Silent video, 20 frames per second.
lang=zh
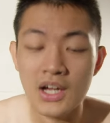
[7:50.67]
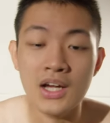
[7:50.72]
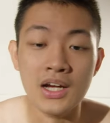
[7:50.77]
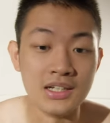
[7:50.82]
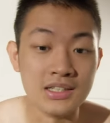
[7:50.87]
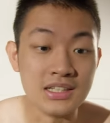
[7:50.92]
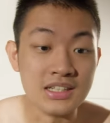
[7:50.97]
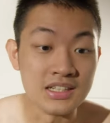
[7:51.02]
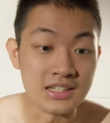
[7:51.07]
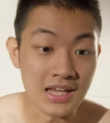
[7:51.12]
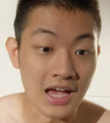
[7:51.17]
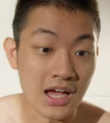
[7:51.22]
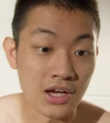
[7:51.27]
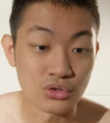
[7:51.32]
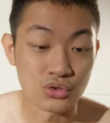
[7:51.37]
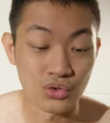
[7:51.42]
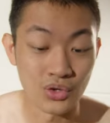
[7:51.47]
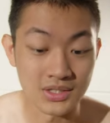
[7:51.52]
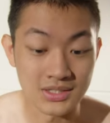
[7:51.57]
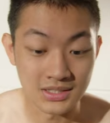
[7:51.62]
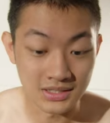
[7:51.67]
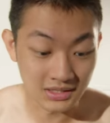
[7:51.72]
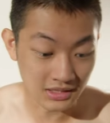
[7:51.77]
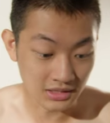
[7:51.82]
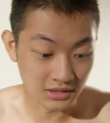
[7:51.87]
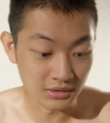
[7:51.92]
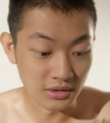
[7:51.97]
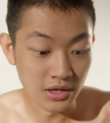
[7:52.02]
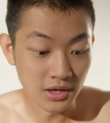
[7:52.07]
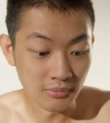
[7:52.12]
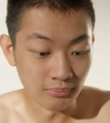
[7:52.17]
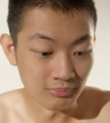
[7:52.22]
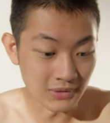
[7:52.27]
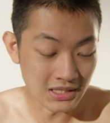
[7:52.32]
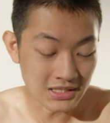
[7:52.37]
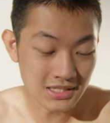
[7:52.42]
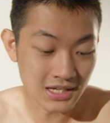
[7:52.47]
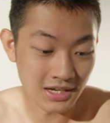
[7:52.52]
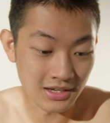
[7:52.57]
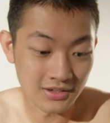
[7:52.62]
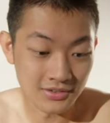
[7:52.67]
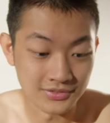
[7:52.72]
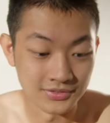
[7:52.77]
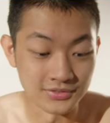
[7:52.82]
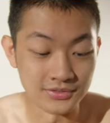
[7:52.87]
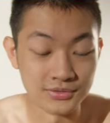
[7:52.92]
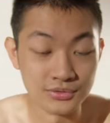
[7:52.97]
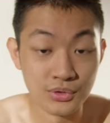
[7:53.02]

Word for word: 而且你还要穿着那个迷彩服，